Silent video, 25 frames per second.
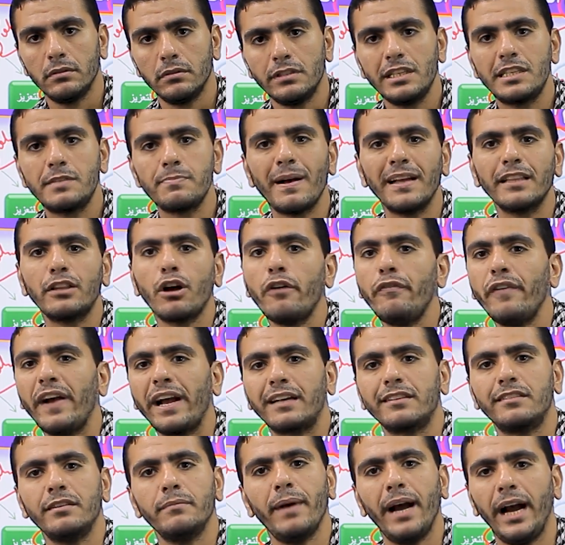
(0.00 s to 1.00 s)
دي اسمها دوافع
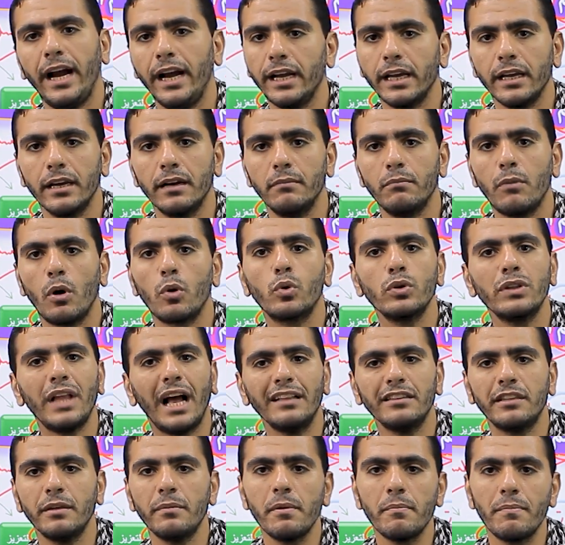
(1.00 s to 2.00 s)
اجتماعيه موجوده
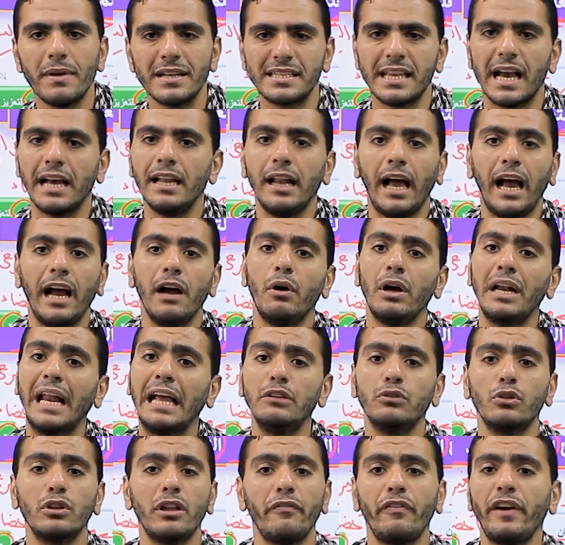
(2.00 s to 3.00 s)
عند مين بس هل الحيوان
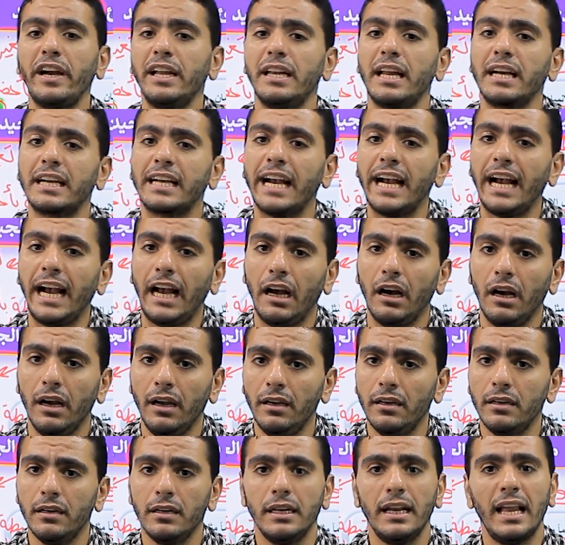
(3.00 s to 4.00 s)
عنده دافع النجاح
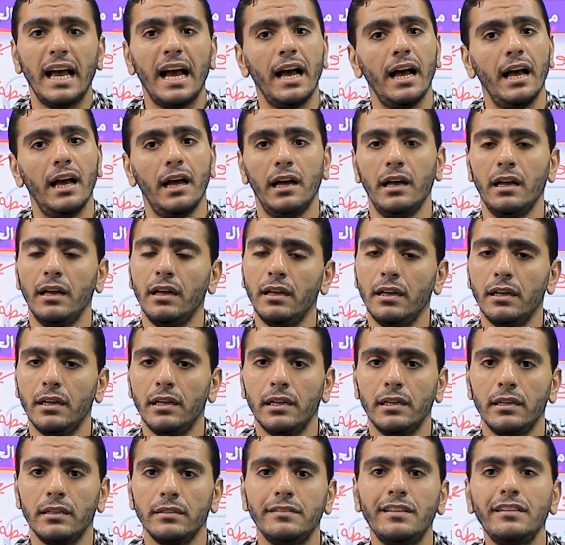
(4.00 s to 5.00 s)
لا
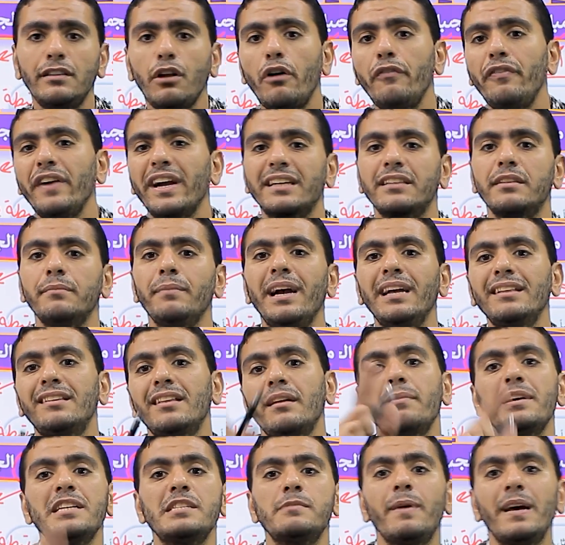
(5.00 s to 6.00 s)
دي دوافع اجتماعيه
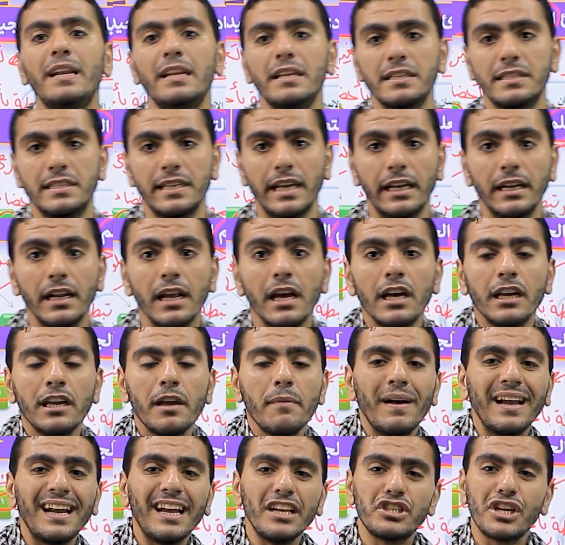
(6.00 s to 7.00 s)
تتميز بيها الانسان
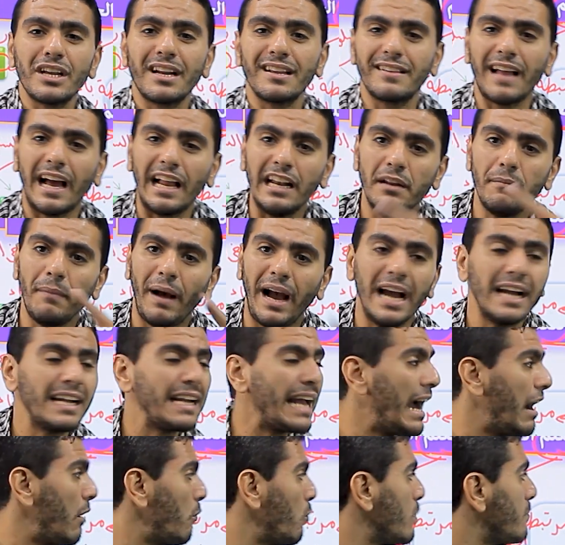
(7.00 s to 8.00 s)
يبقى انا عشان اتعلم
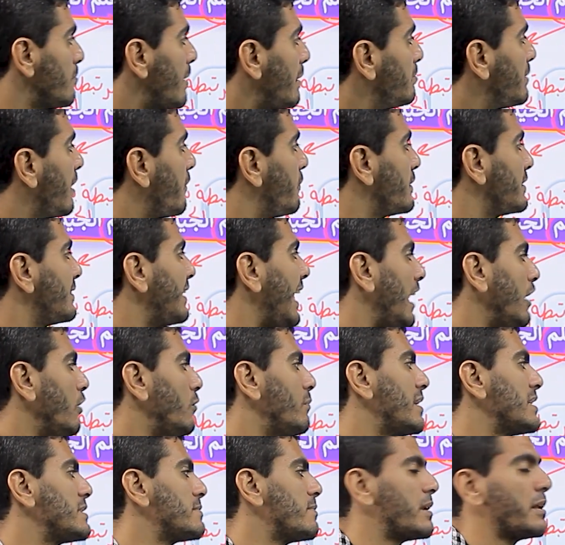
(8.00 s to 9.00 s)
حاجه اول مبدا في
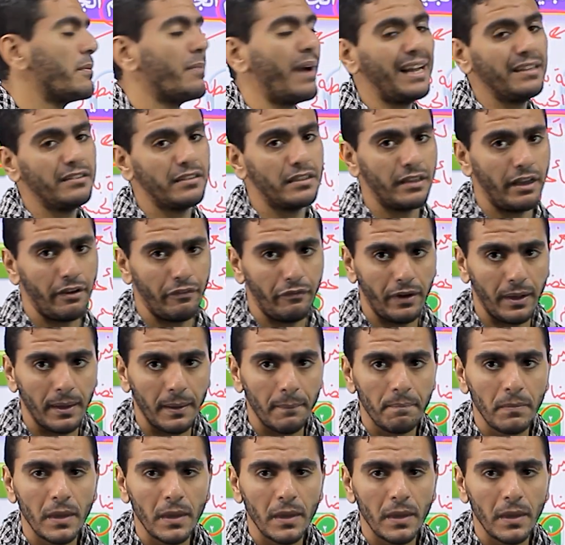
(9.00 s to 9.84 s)
التعلم لازم يبقى عندي دافع